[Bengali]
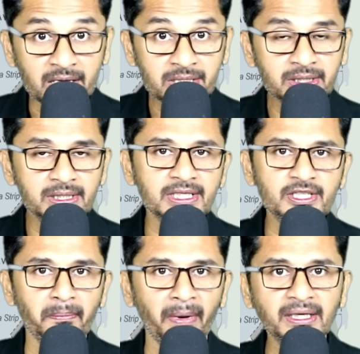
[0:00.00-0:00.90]
আসতে
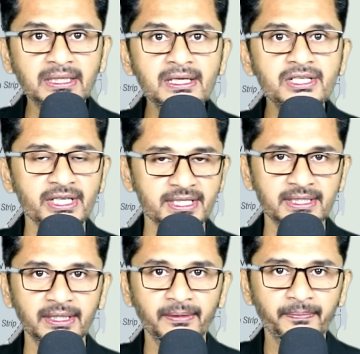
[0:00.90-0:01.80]
যাচ্ছে মার্কিন
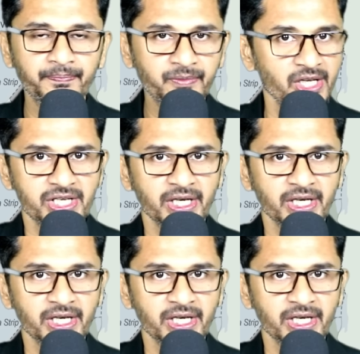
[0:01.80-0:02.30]
শাস্তি কি